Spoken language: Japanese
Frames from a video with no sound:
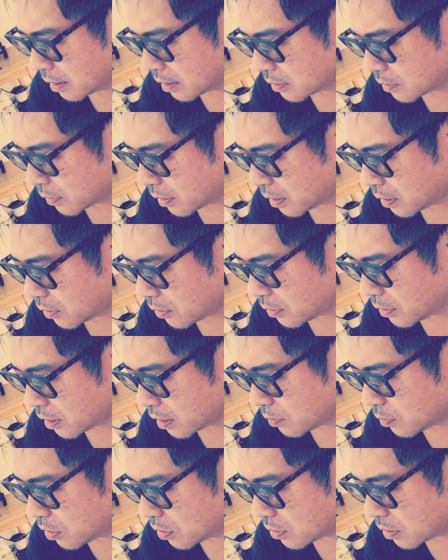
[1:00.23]
それなの
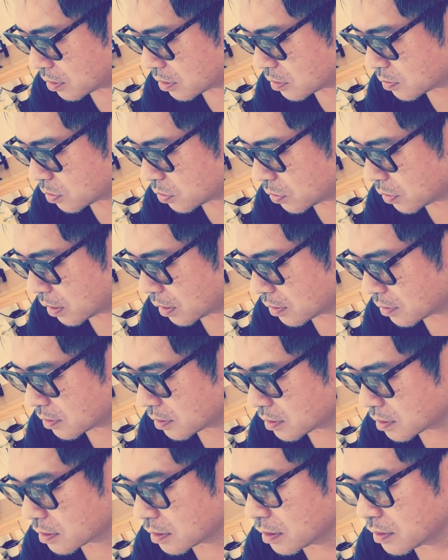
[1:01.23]
にアミューズは自分を
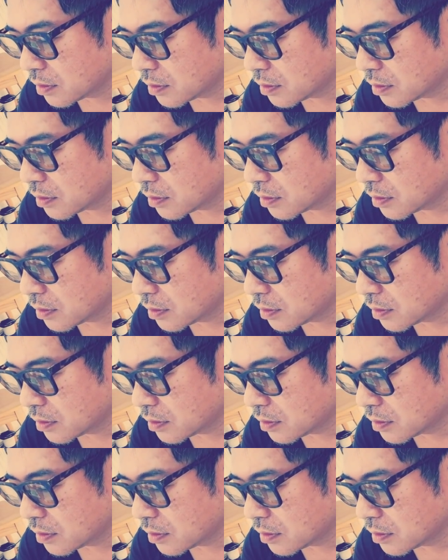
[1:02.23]
悪質な